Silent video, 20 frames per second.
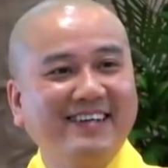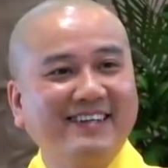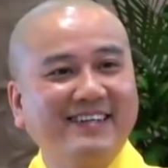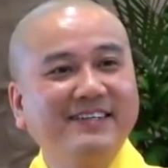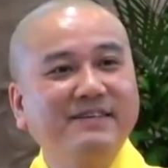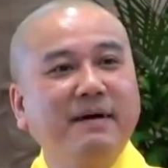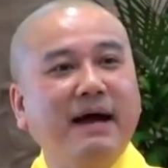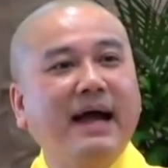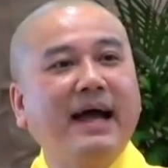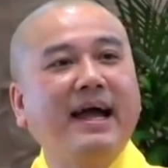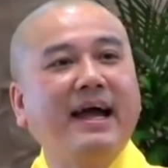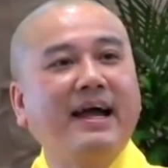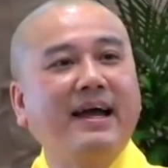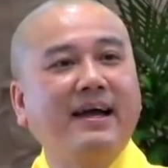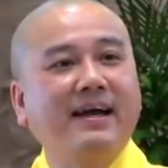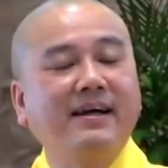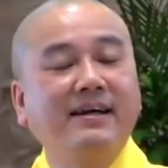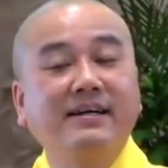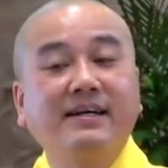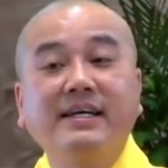Thứ ba,
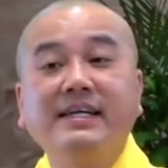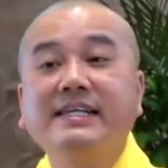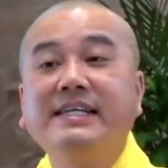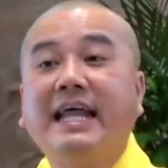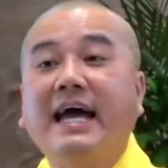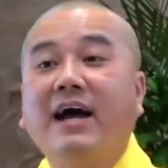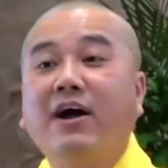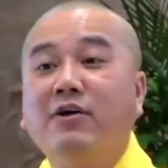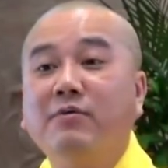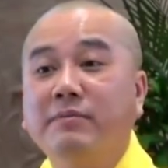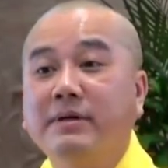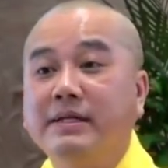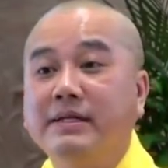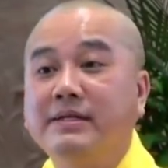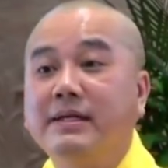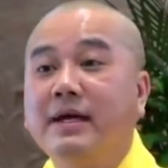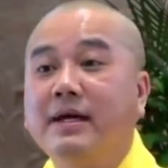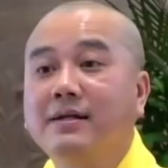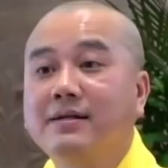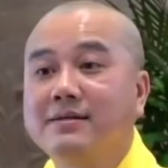khi nào mình
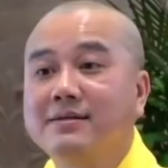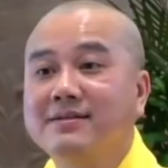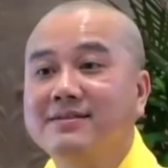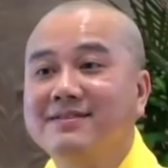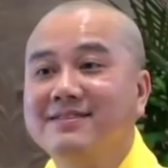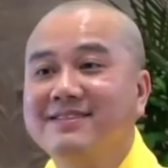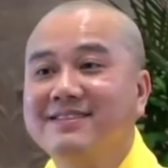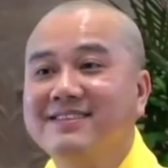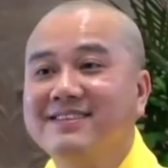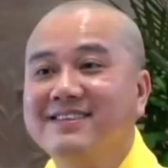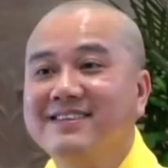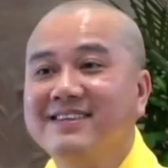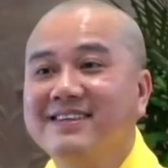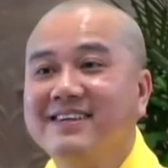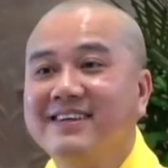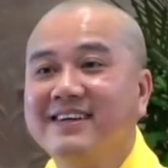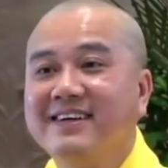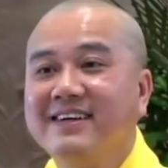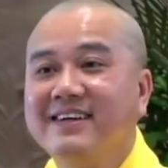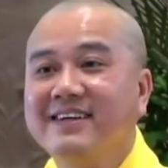chết.
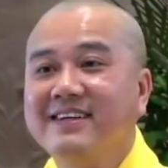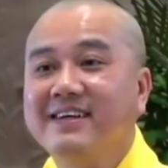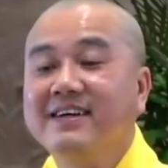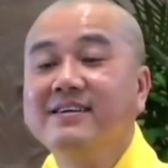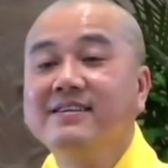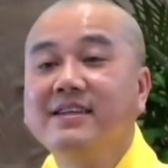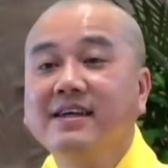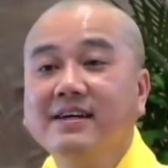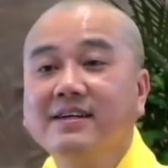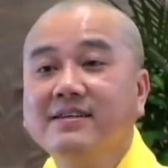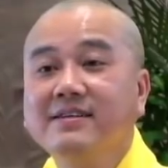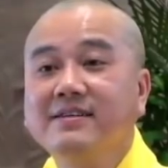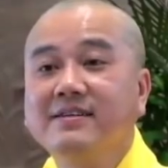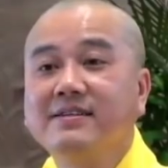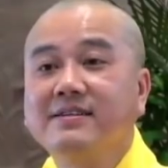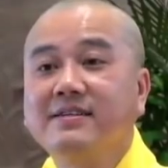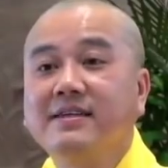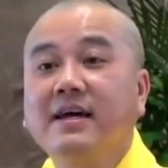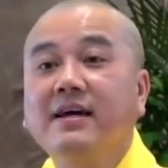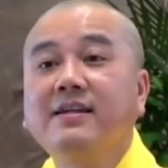Thứ tư,
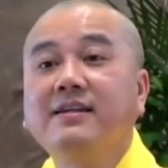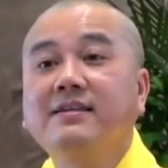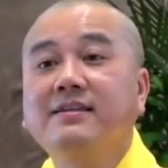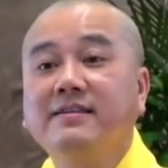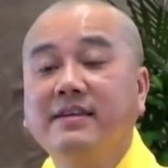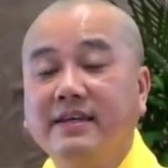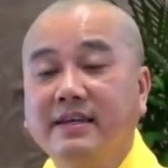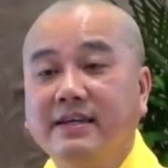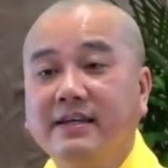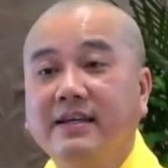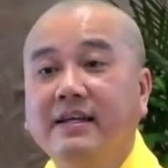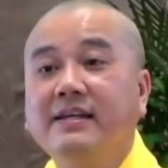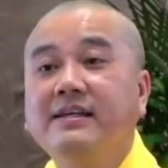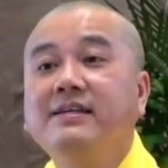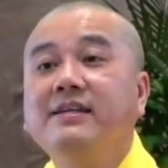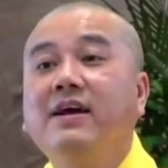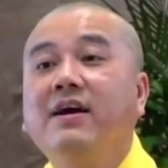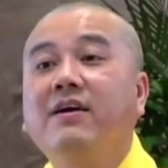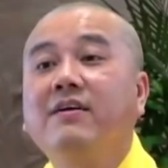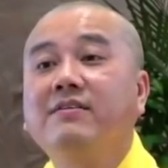chết vì lý
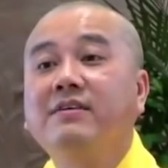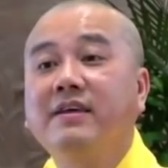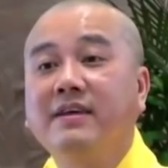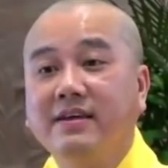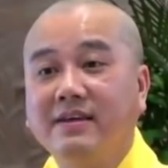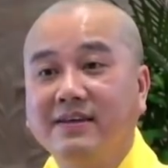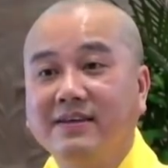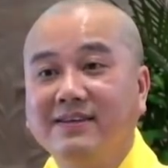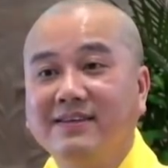do gì.